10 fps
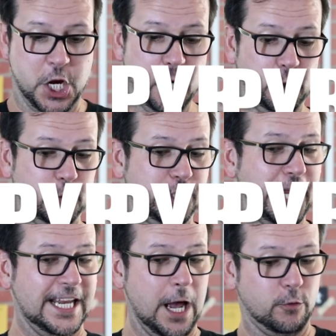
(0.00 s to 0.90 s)
Eu não
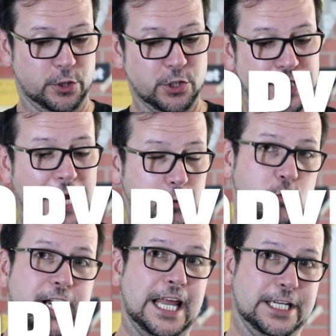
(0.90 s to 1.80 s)
sei não, isso está com
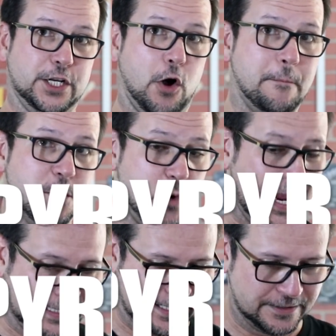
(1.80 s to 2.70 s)
cara de
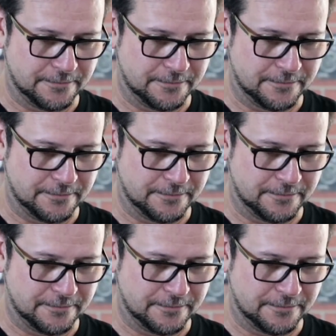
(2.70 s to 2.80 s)
copyright.